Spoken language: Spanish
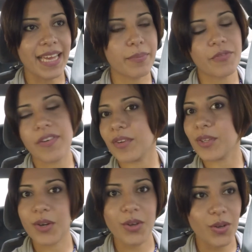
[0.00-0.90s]
Eh, por
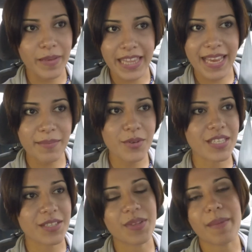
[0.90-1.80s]
favor no lo
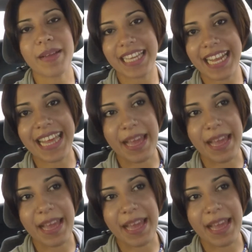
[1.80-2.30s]
olvidemos, es una manera de